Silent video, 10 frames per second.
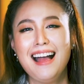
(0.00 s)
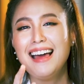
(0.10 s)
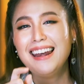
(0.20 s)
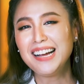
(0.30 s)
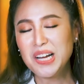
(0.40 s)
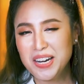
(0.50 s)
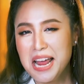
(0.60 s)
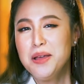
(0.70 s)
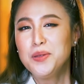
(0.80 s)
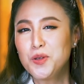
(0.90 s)
อันแรกก่อน
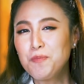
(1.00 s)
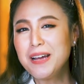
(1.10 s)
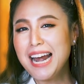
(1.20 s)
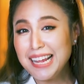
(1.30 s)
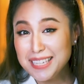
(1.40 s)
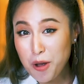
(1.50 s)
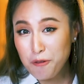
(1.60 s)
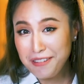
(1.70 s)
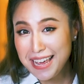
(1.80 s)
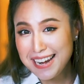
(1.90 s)
Super Night
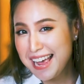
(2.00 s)
Selfie